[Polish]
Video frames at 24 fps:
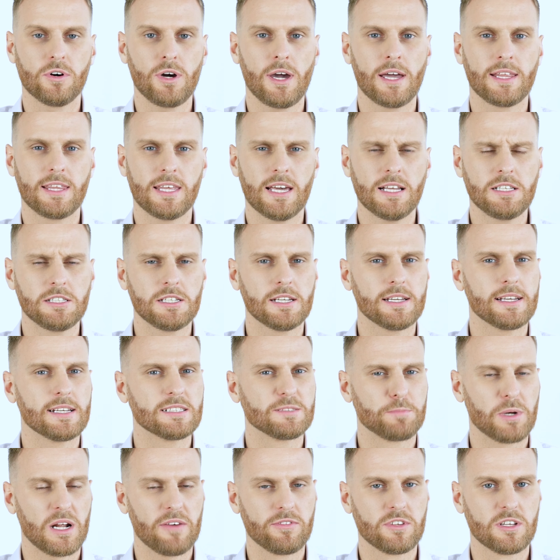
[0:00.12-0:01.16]
Twojej diecie
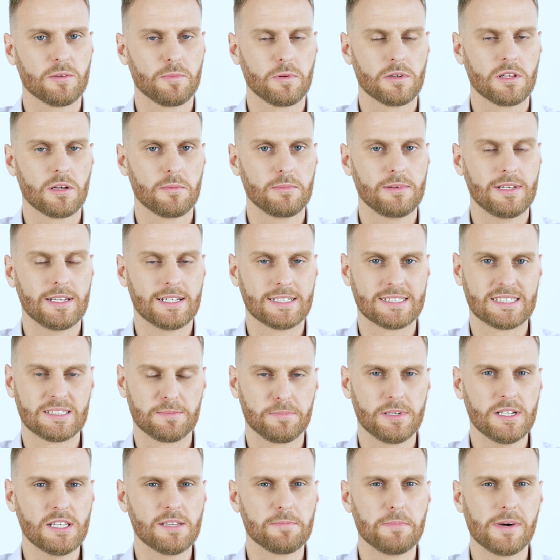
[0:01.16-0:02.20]
jest prawdopodobnie
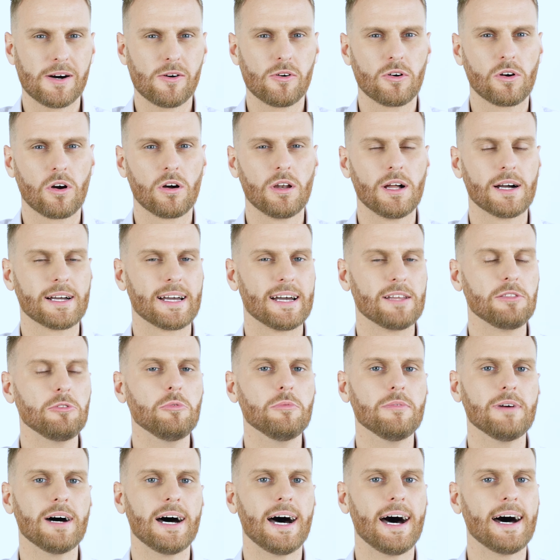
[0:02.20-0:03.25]
zbyt mało
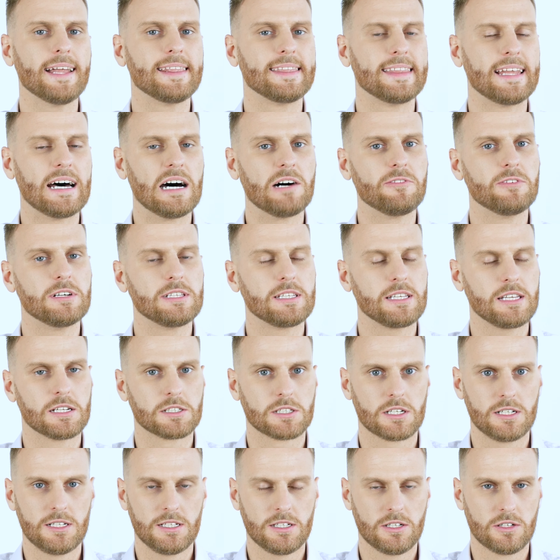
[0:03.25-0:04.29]
kolagenu, a nawet
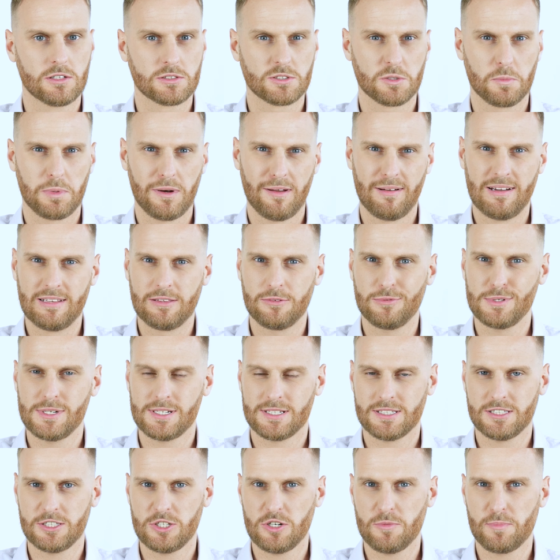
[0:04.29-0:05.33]
jeżeli go
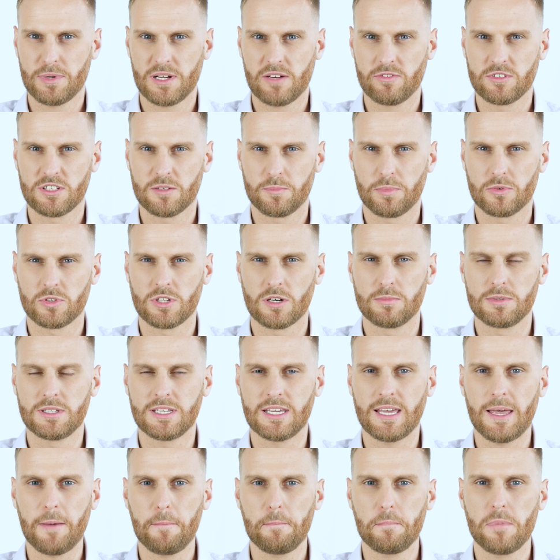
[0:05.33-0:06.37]
suplementujesz, to
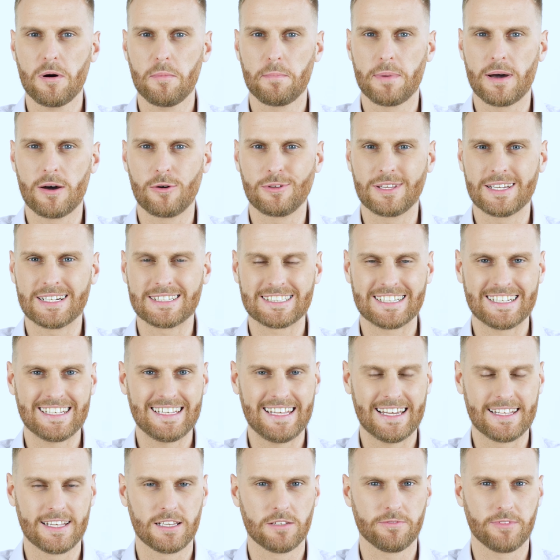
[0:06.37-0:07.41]
prawdopodobnie popełniasz
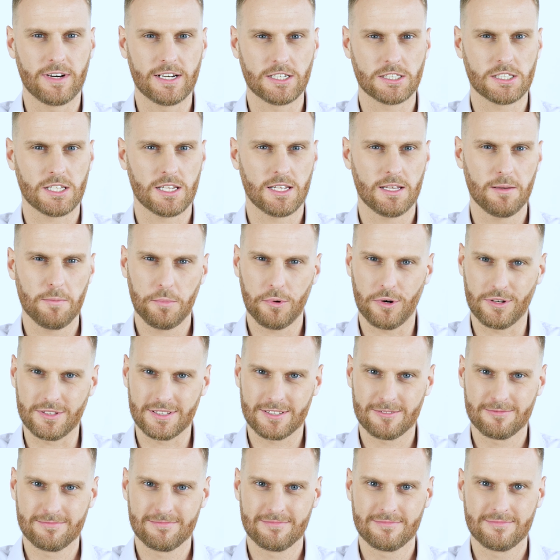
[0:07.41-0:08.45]
jeden ważny
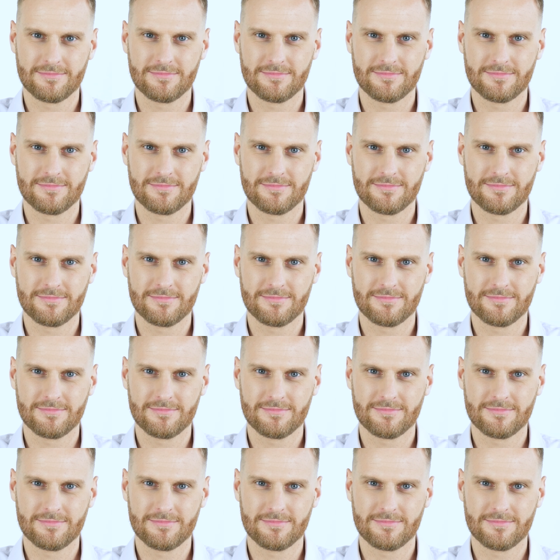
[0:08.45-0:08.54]
błąd.